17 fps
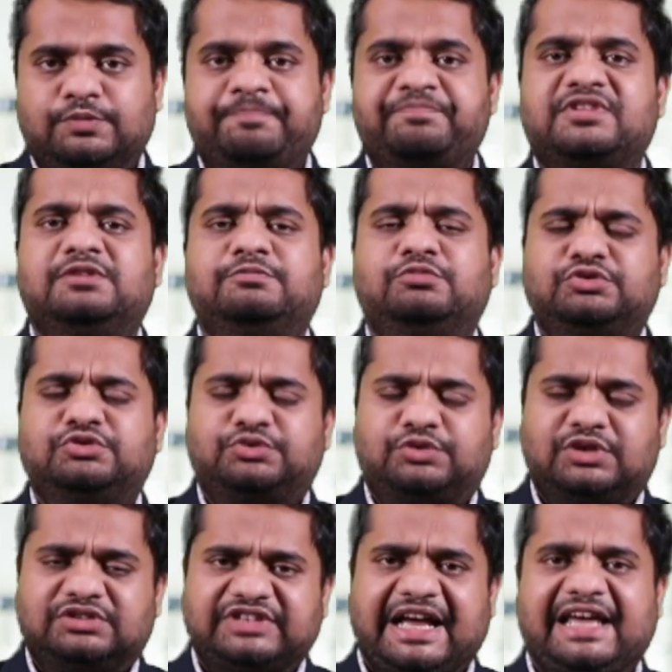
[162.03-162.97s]
बुक थोड़ा सा
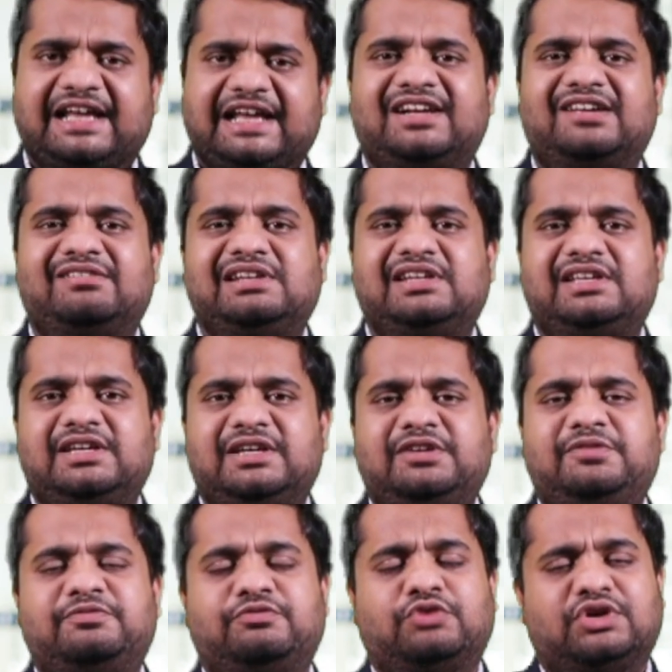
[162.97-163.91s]
हायर लेवल की है
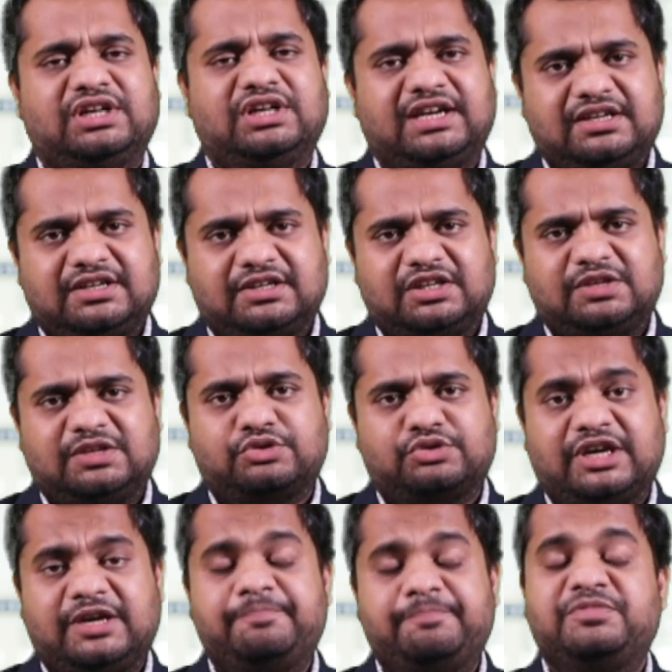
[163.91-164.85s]
फॉरेन राइटर की बुक है
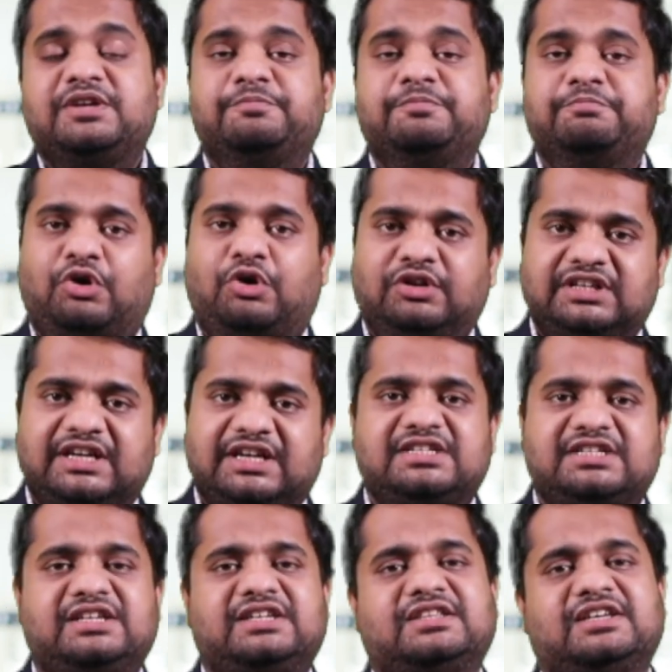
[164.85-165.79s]
बहुत अच्छी
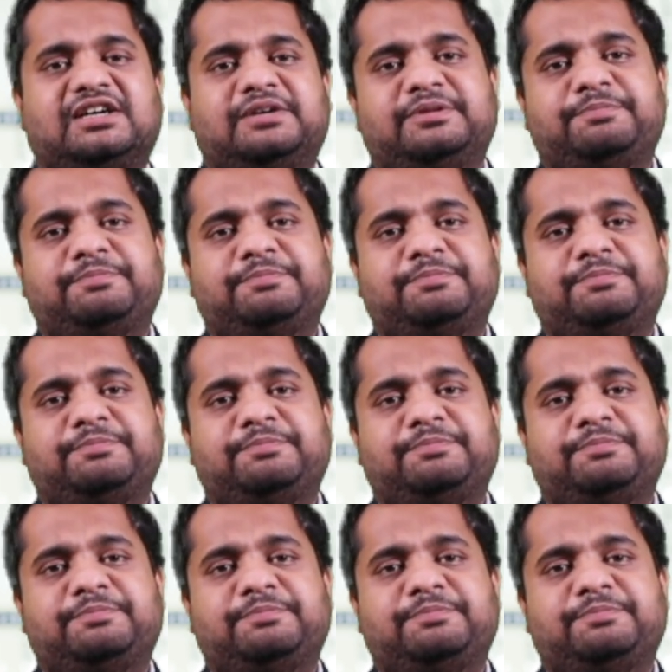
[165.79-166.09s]
किताब है